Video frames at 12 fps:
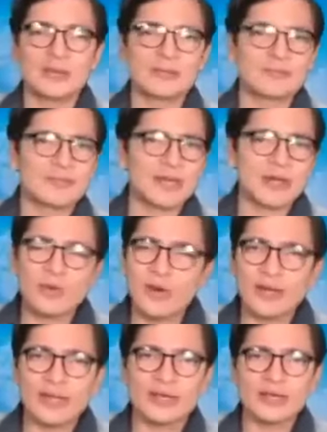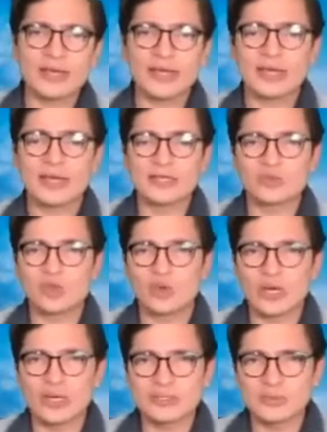Em, recuerda que la
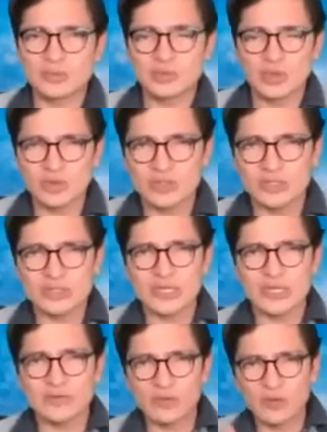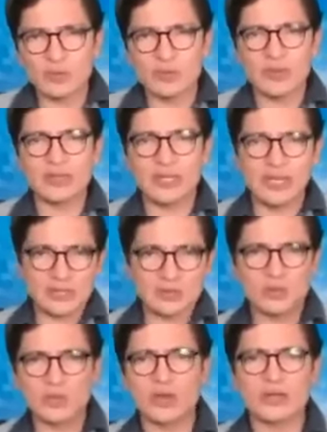historia la hacemos todos, así que infórmate,
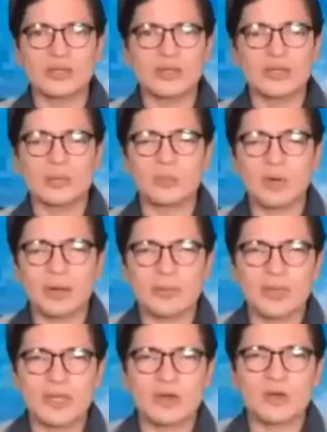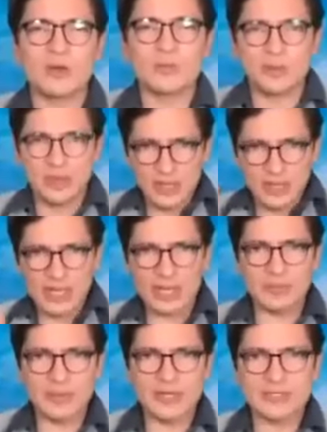actúa y pon a México
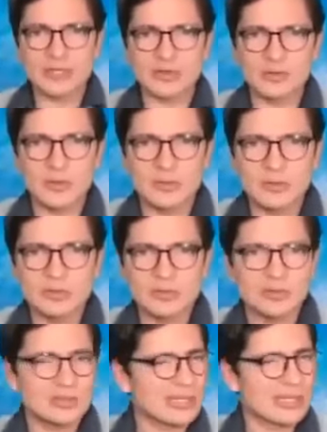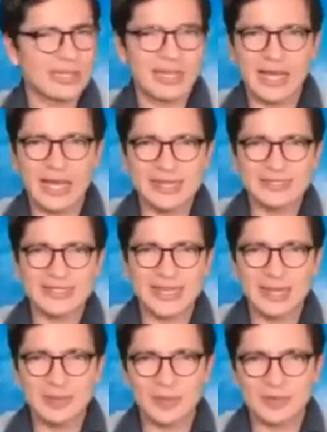en marcha. Nos vemos. Hasta
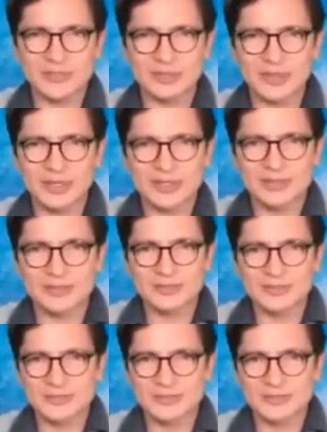la próxima.